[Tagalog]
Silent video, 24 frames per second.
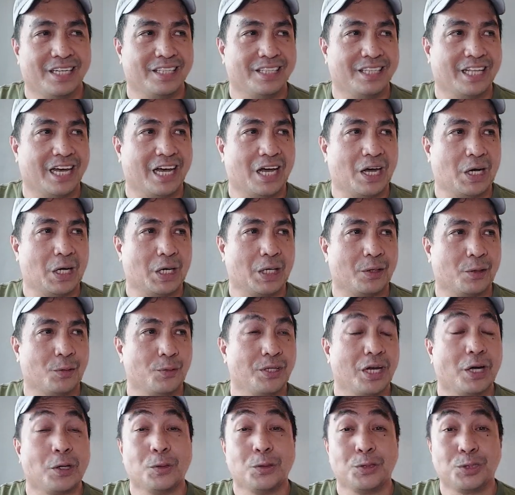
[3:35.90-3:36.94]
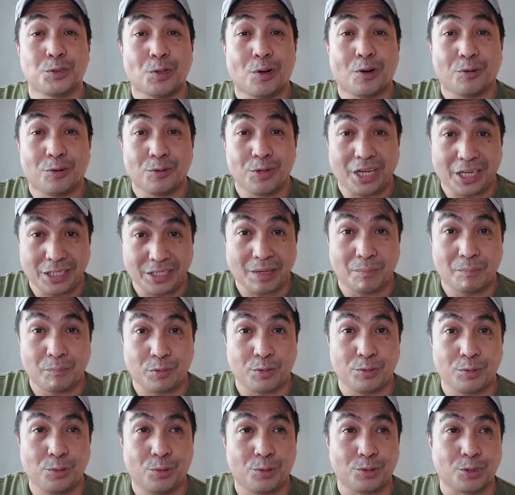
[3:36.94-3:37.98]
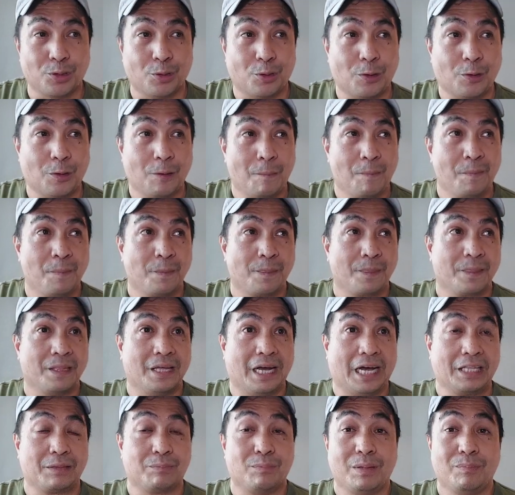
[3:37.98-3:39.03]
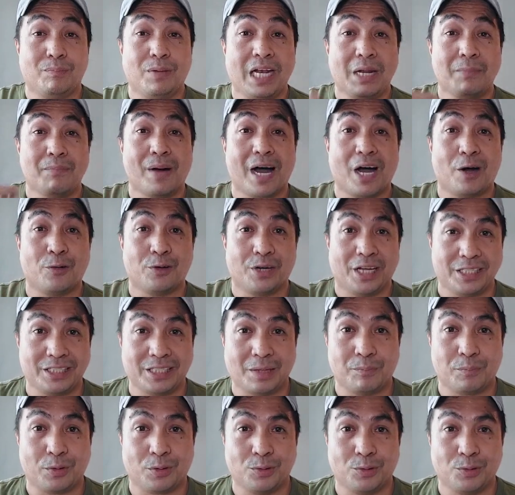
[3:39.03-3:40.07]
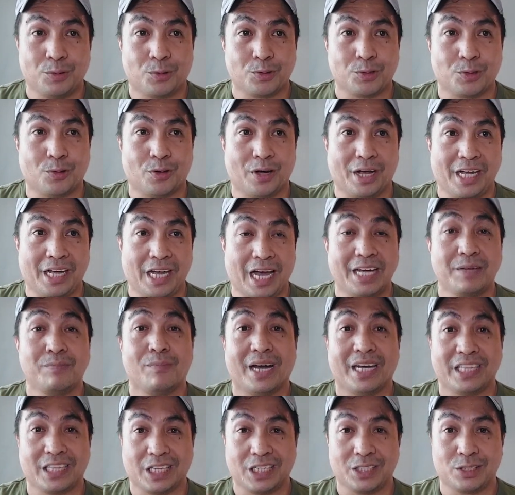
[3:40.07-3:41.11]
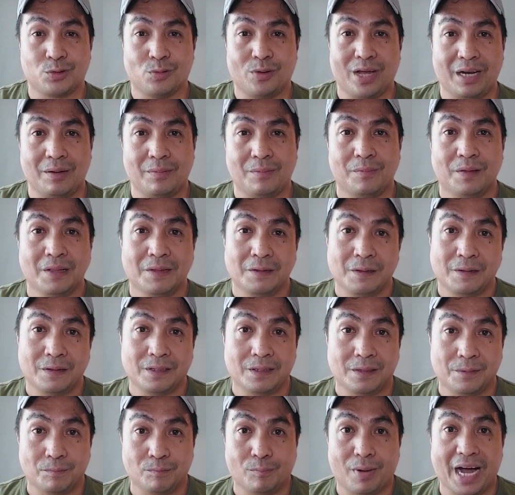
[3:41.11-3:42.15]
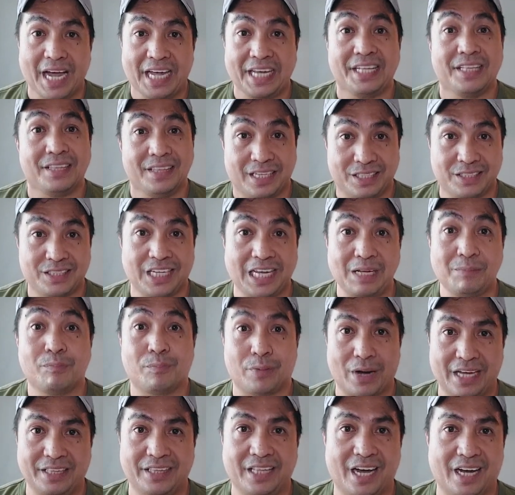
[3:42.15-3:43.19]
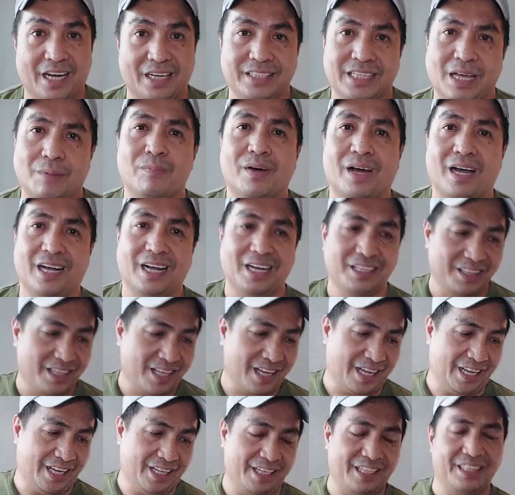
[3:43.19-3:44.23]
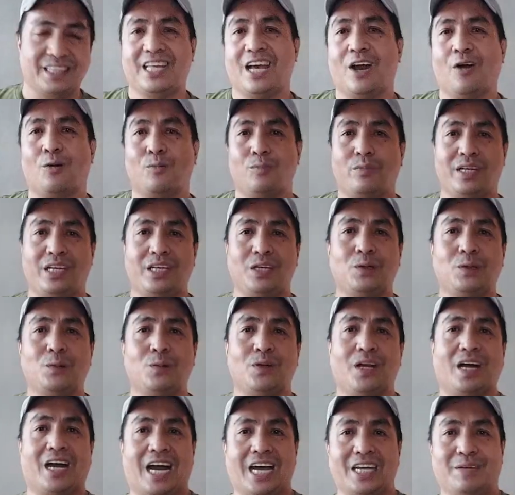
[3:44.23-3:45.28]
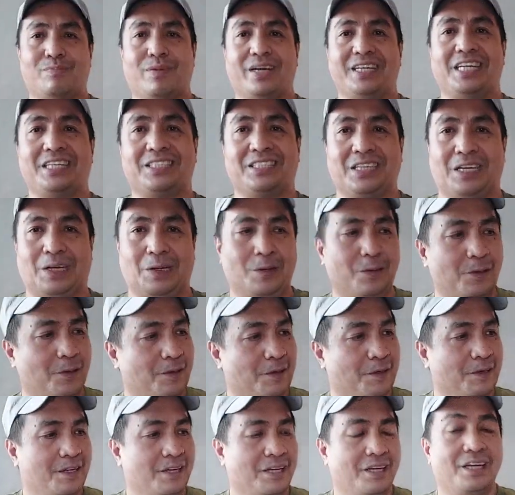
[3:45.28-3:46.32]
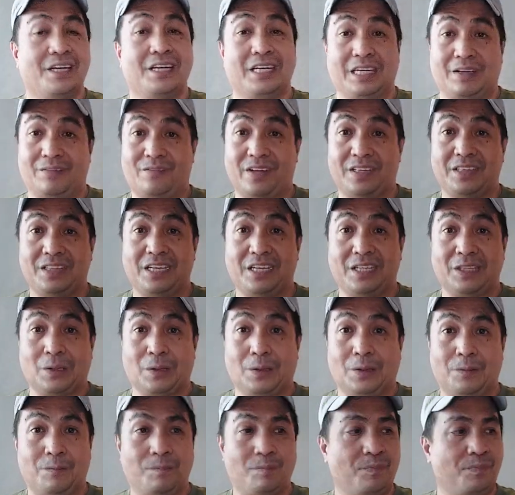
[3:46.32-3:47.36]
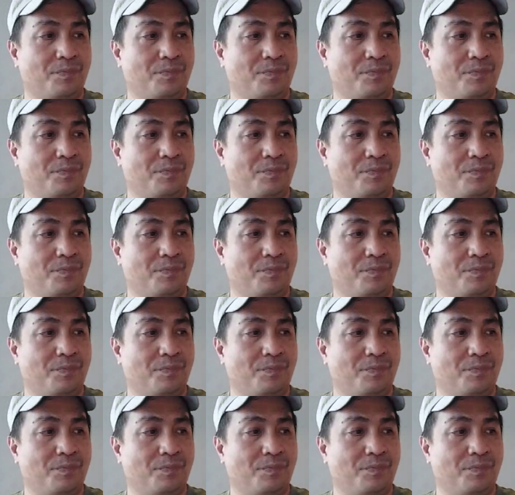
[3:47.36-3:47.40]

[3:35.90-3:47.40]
na kung nagustuhan ko na isang produkto at bibili pa ako na isang produkto, eh, I might as well buy the same product. Napakaganda eh. Hindi ako binigo ng Ibanez eh. Oh. Even dito.